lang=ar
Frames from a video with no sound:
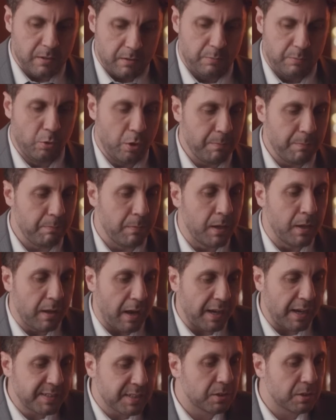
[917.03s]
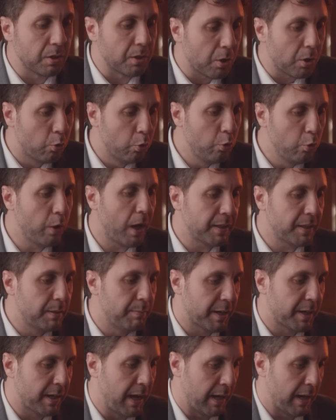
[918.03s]
المهم عايزك تقراه كله لحد
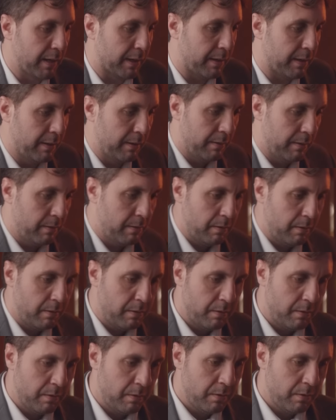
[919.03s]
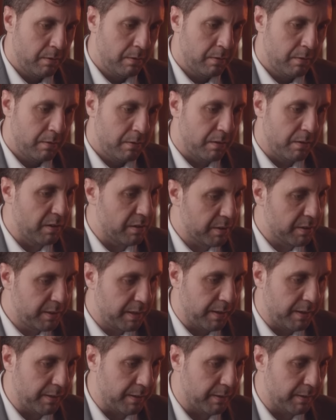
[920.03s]
ما ارجع لك انا قريته قبل كده اقرا
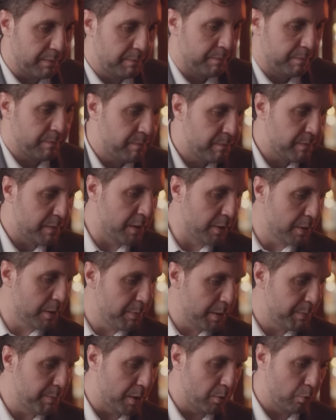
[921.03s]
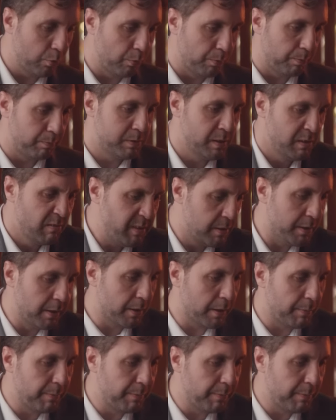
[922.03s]
تاني اقرا بالمقلوب اقرا